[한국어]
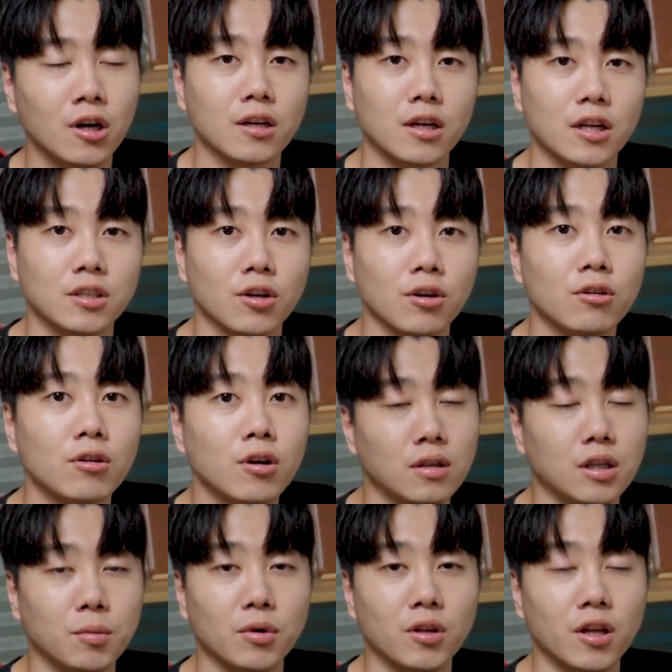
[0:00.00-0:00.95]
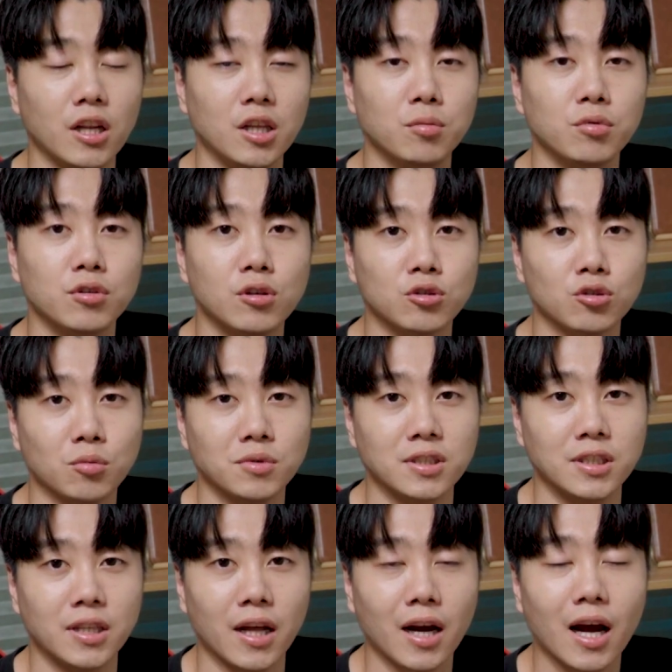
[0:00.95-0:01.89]
그래서 이번에 리뷰를 좀
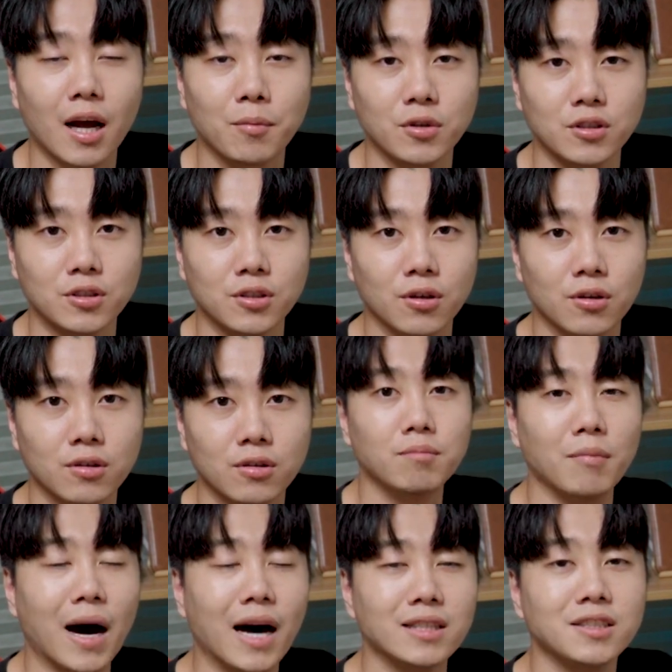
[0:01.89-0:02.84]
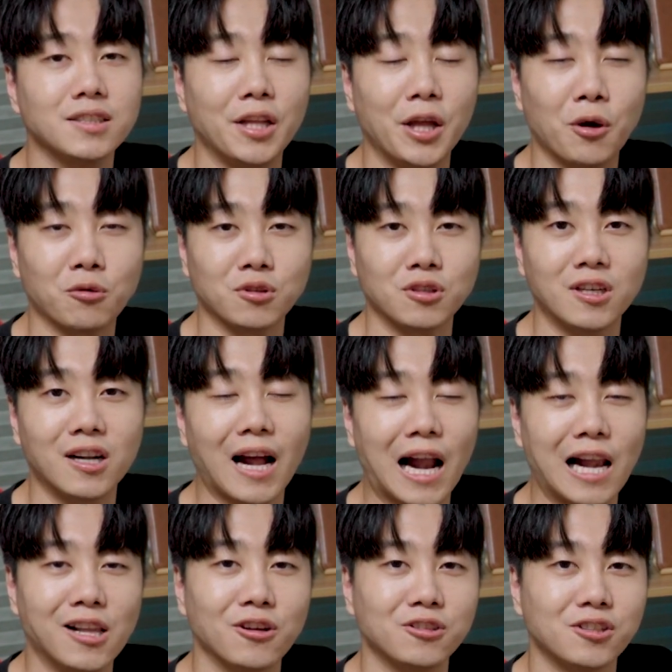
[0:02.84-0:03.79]
진행하면서 많은 내용들을
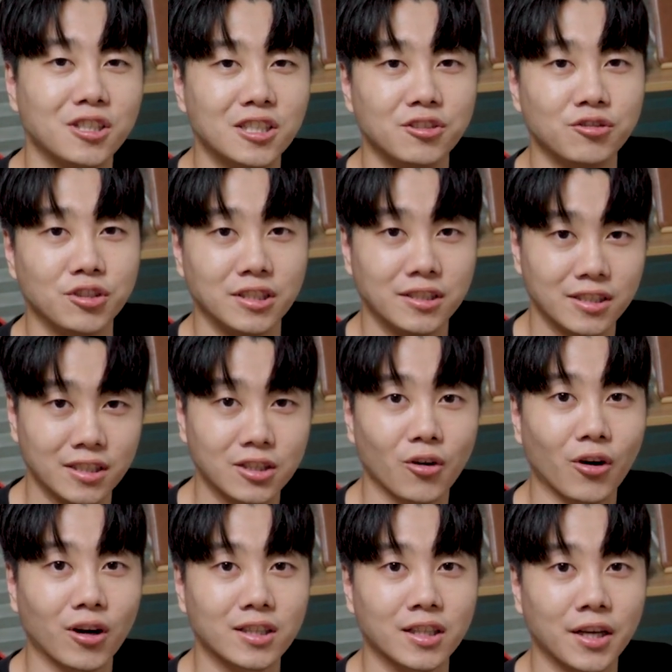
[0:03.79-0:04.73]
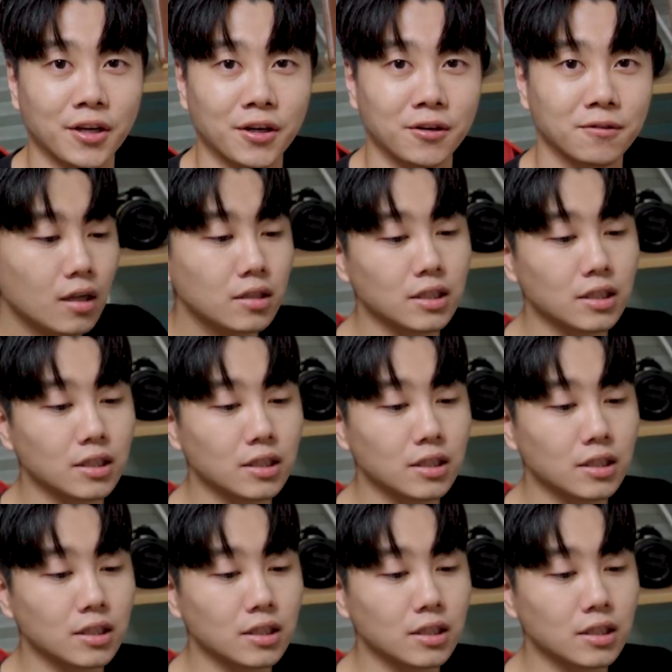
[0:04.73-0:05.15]
알려드릴 수 있을 것 같아요.